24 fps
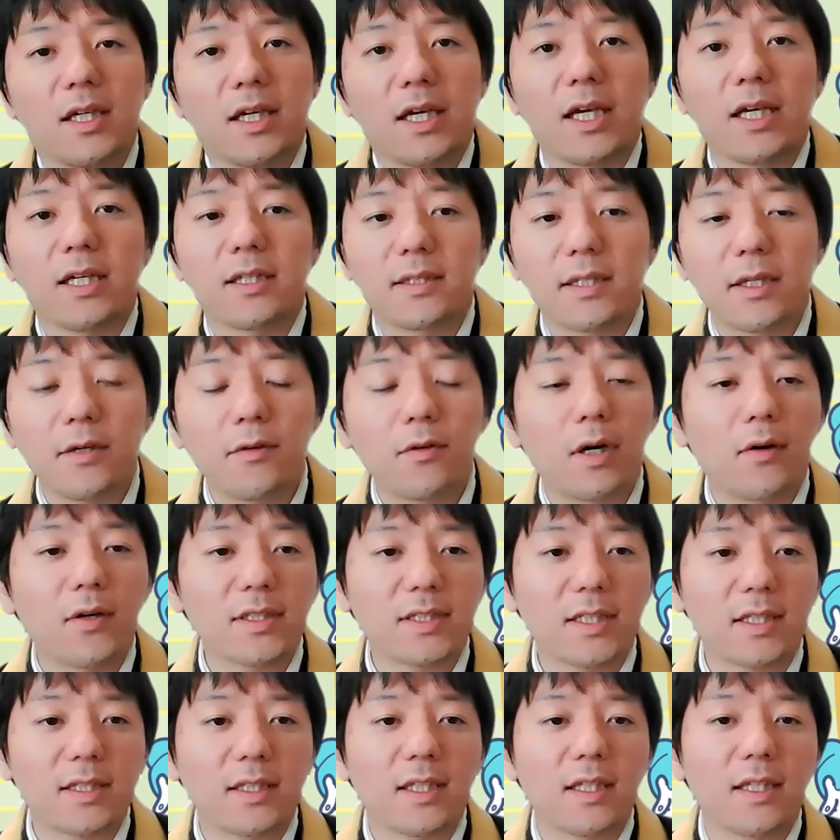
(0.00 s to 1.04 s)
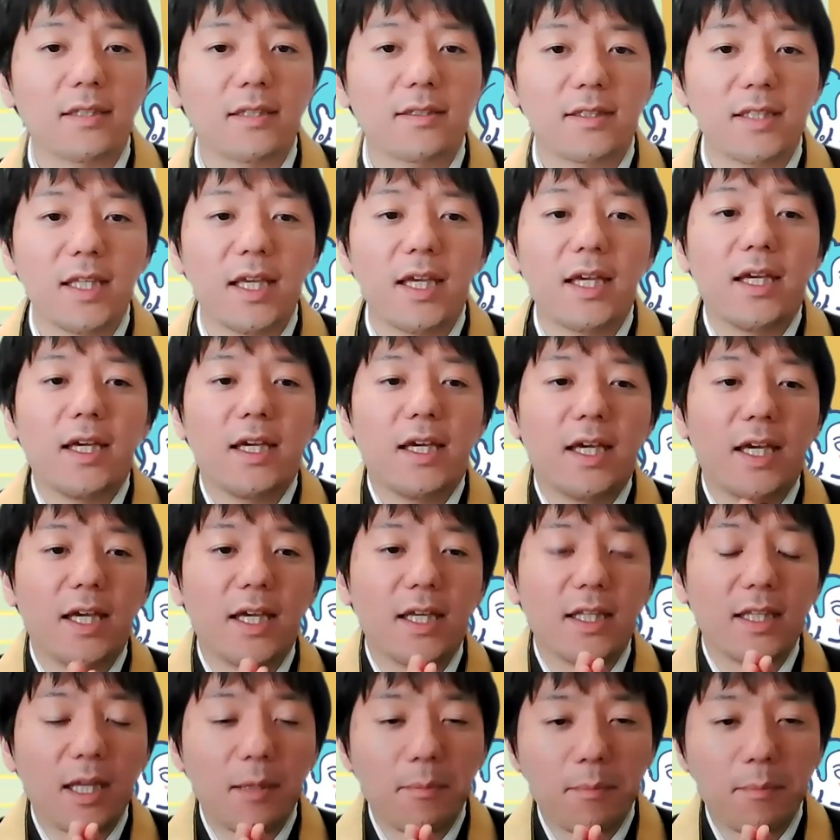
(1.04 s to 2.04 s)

えー、手を合わせてですね、えー、